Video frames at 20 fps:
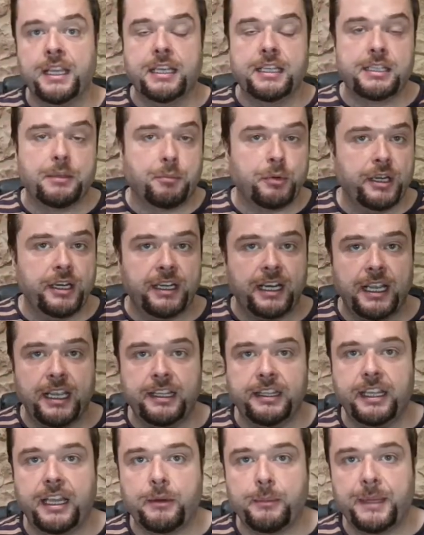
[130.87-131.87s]
Se pueden
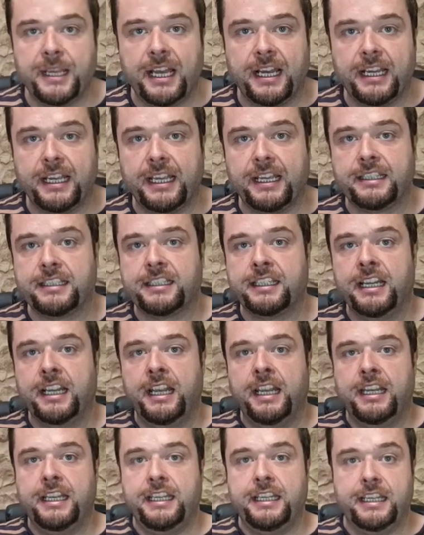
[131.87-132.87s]
realizar viajes
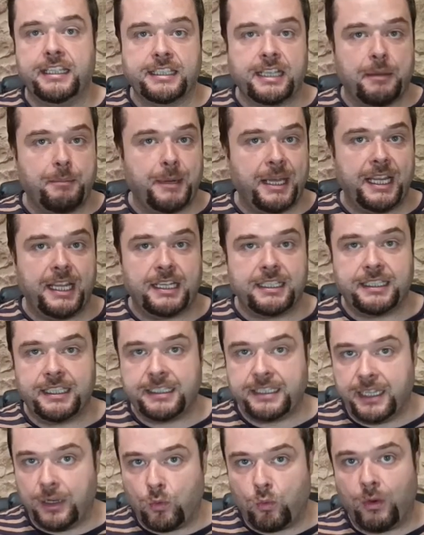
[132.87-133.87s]
y escapadas
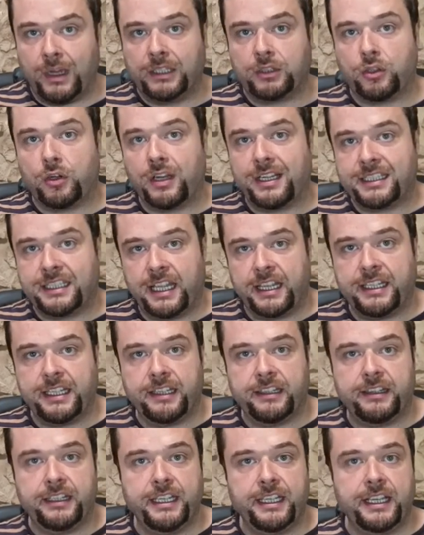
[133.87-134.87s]
desde 4 hasta
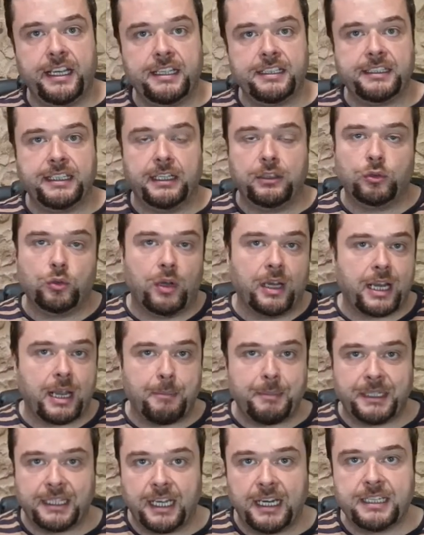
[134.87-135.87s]
10 días, tanto a
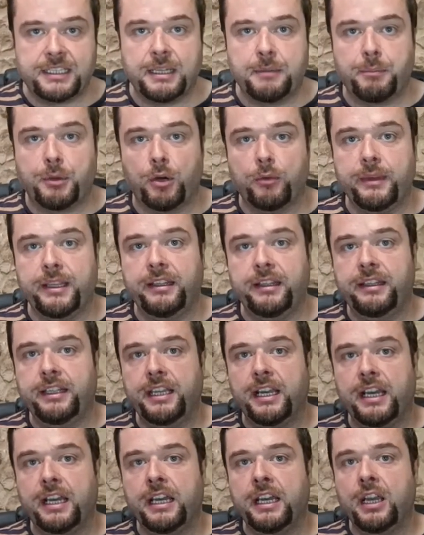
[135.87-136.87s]
capitales de
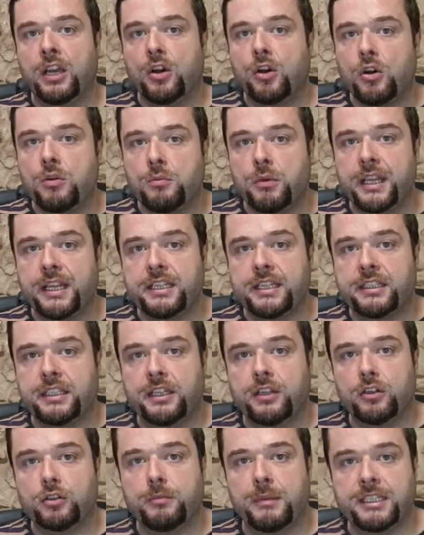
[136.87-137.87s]
provincia como a
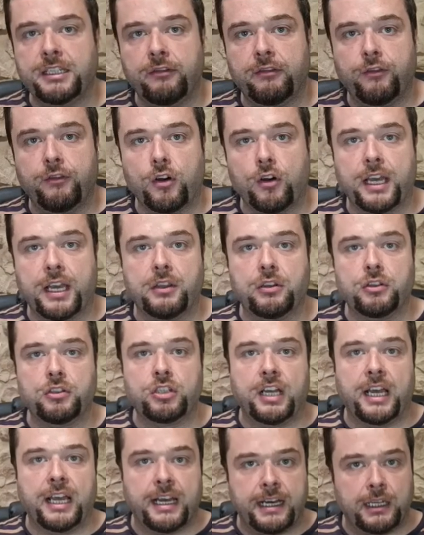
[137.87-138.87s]
destinos más
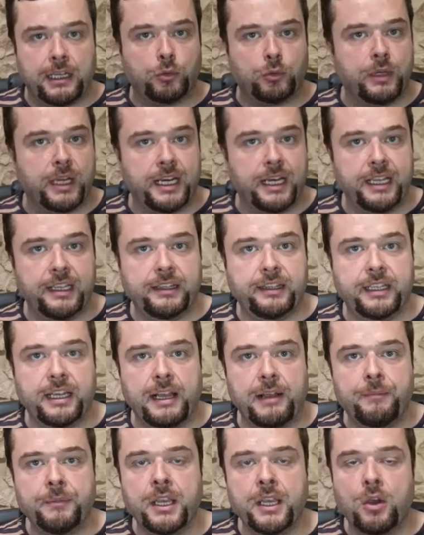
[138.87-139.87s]
enfocados a la
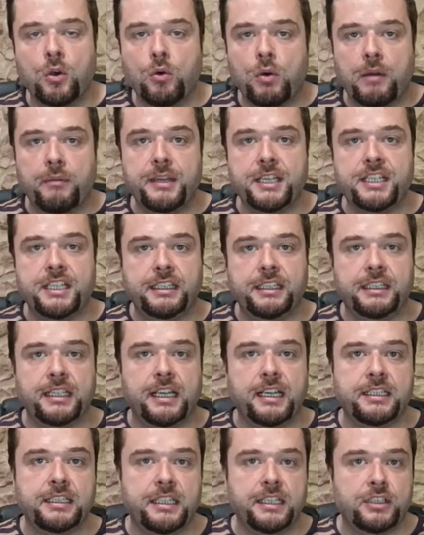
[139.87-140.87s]
naturaleza o a
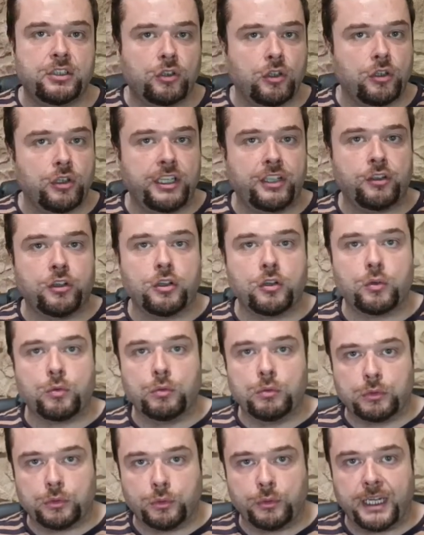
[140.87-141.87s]
visitas
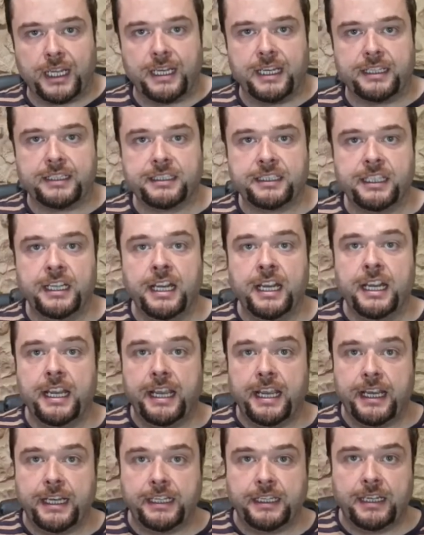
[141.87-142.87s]
histórico-culturales.
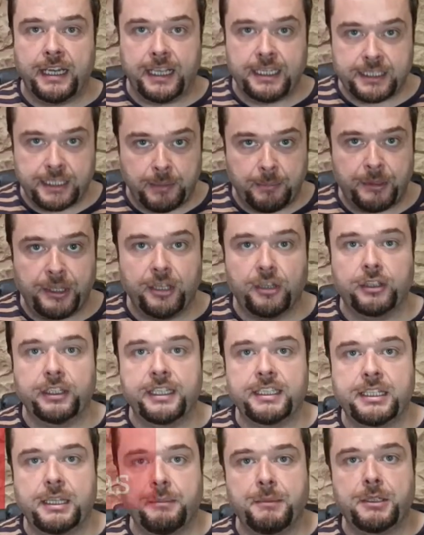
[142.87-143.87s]
En la descripción de
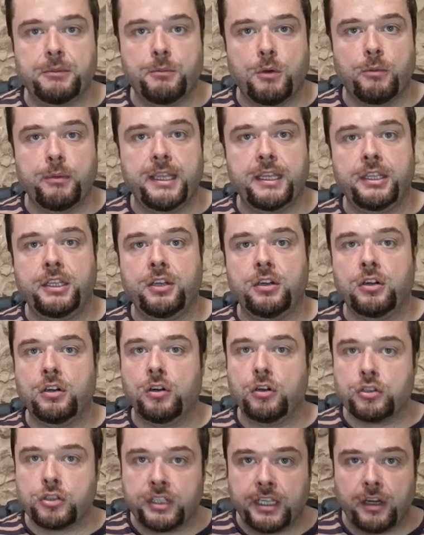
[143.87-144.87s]
este mismo vídeo
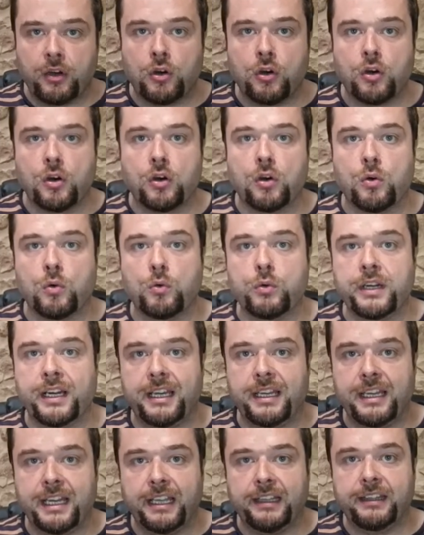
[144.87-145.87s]
os dejo un
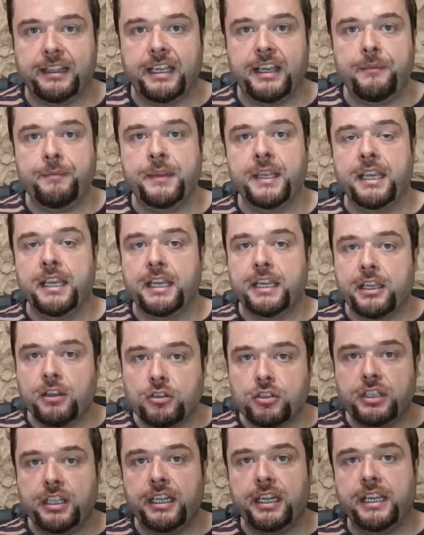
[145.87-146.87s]
enlace que
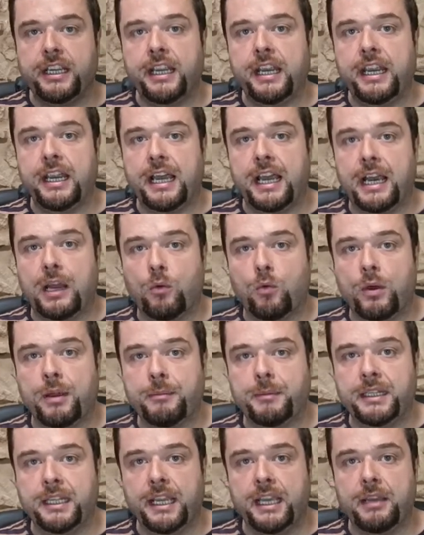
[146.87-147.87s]
os dirige a la
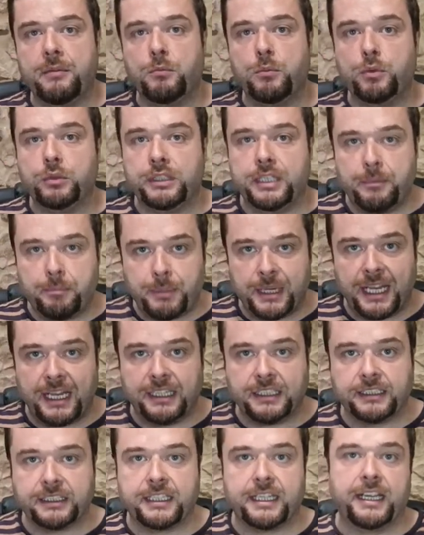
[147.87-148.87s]
web de Mundiplan
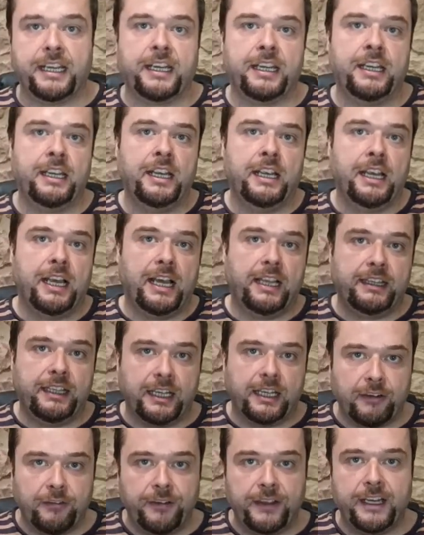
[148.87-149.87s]
que hace
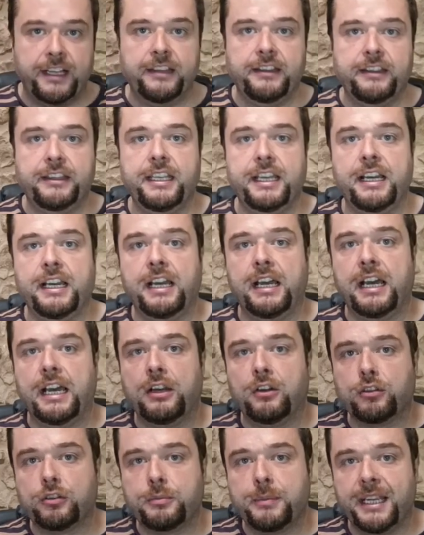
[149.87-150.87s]
referencia a
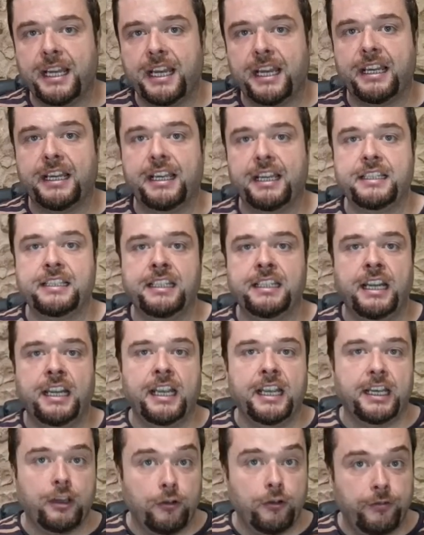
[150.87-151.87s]
los viajes
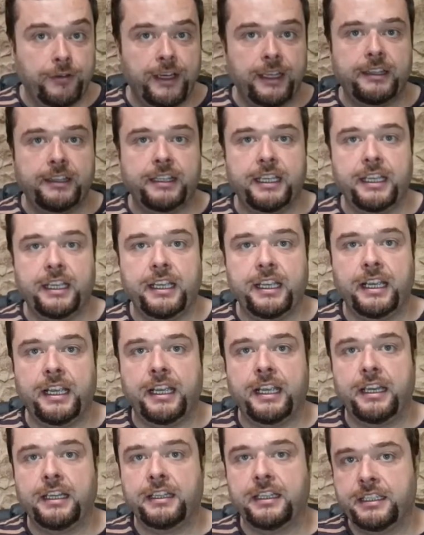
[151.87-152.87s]
que
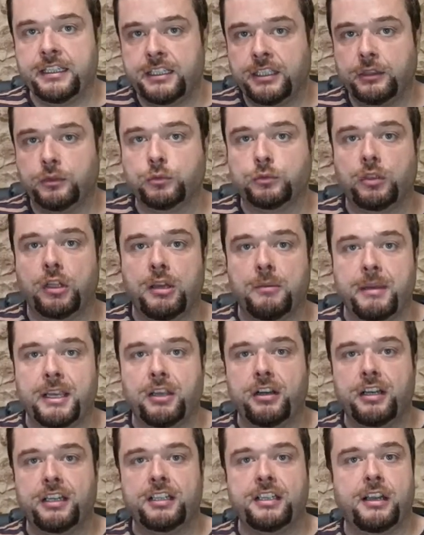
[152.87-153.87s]
ofrece el Instituto de
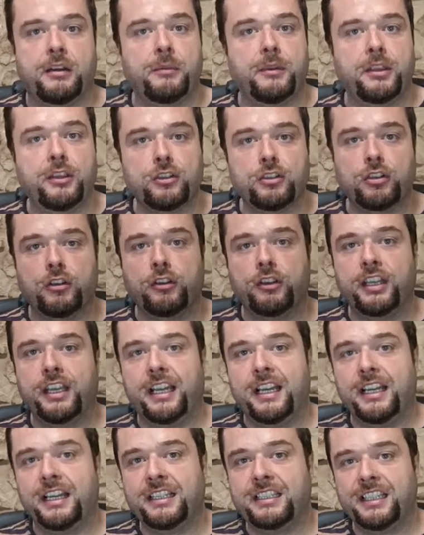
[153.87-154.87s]
Mayores y Servicios
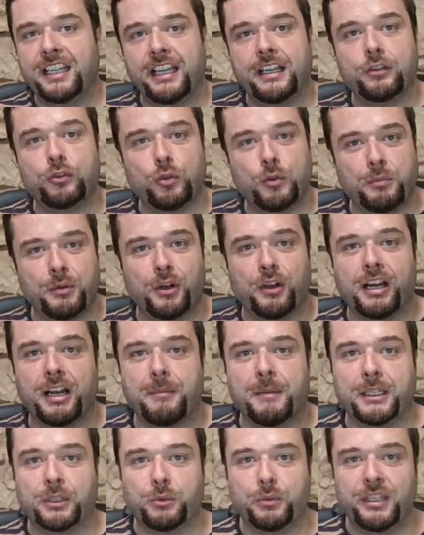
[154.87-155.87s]
Sociales en su
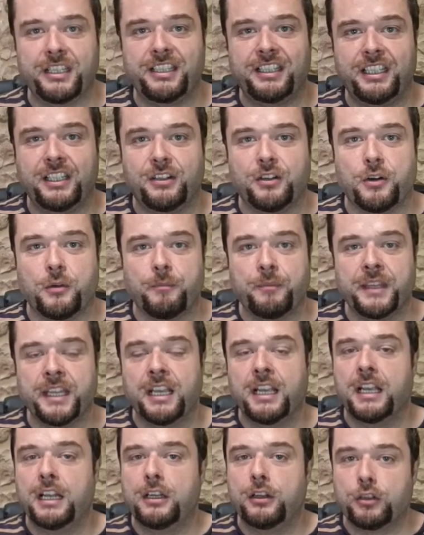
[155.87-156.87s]
programa turístico.
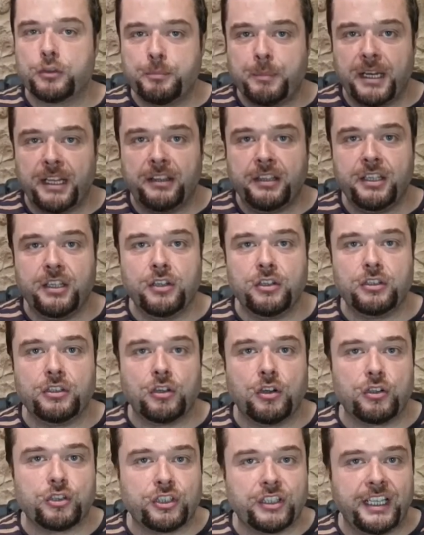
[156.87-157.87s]
Los precios
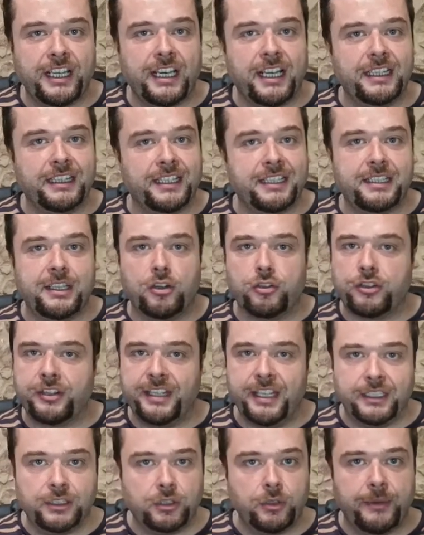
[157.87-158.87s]
oscilan desde los
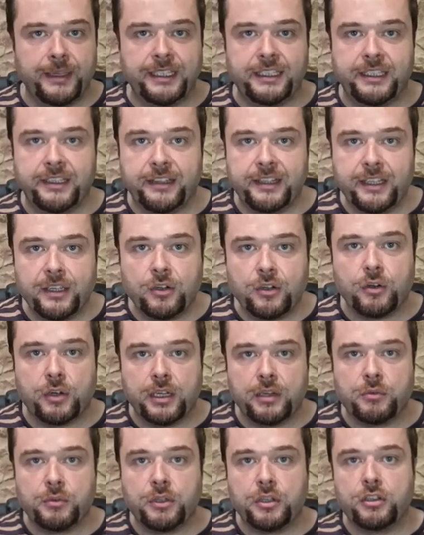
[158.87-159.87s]
125
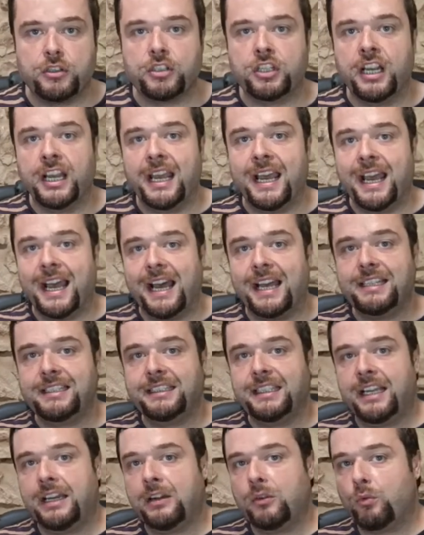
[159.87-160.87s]
euros
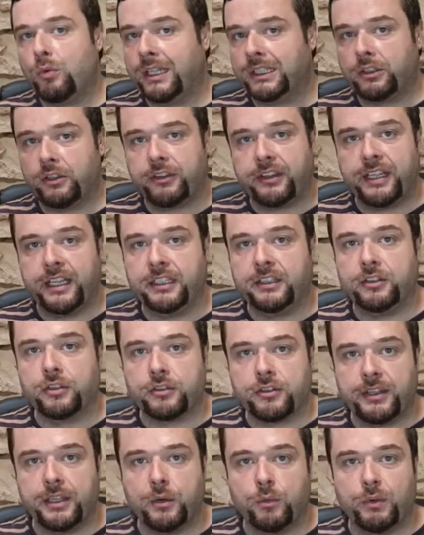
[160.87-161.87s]
hasta
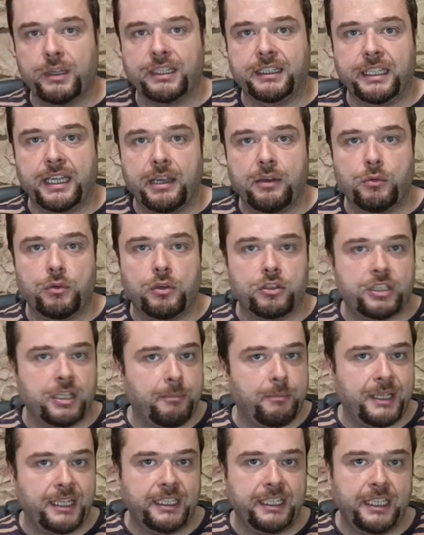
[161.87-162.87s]
450 euros,
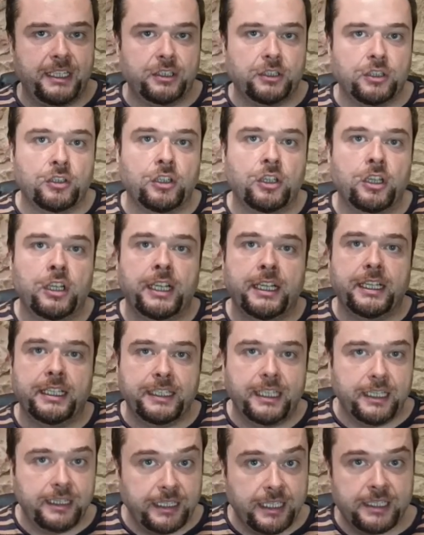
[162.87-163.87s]
dependiendo
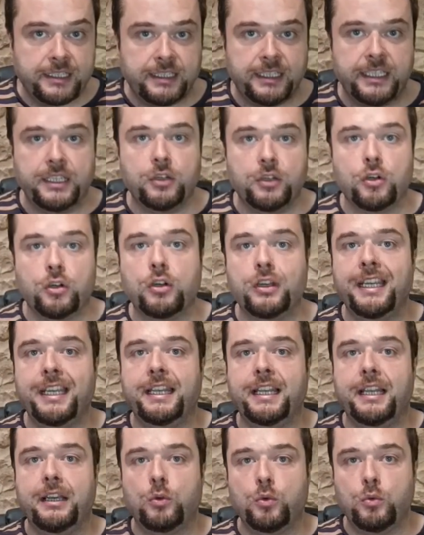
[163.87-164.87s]
del destino y
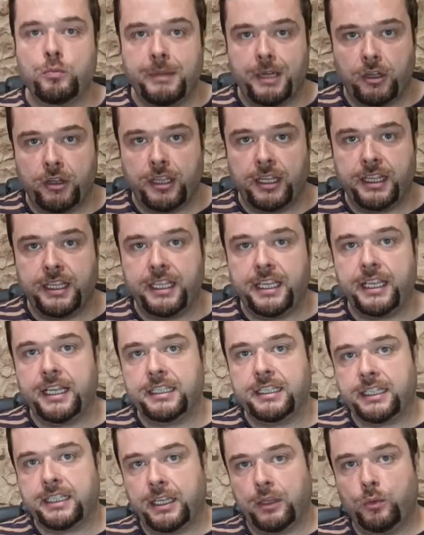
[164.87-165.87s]
del número de
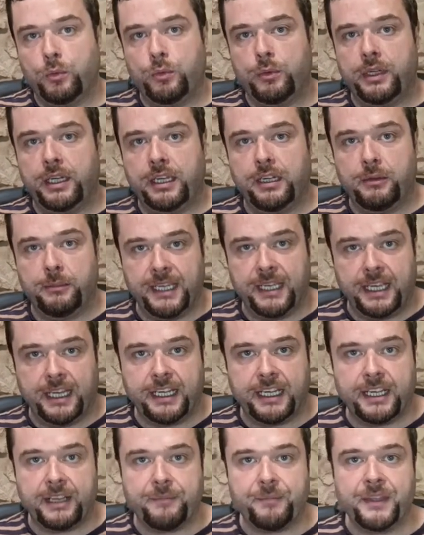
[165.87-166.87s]
días que dure el
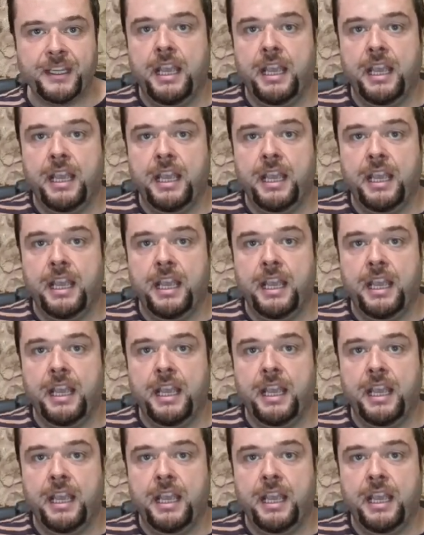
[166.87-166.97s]
viaje.